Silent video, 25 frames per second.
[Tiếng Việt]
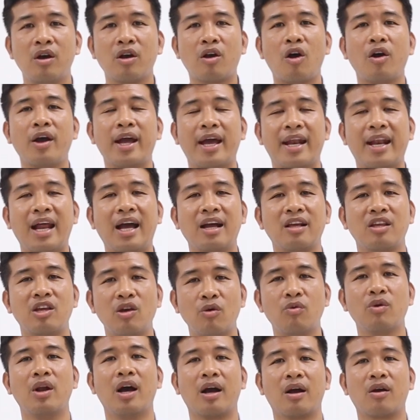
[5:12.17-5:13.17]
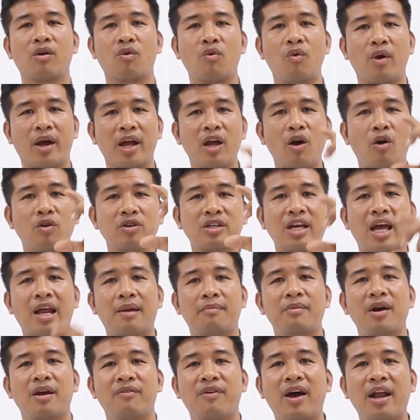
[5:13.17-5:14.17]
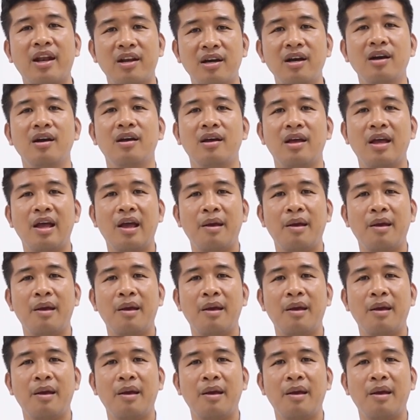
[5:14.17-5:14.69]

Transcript: có khả năng chịu lực của cái ô sàn 10 phân nữa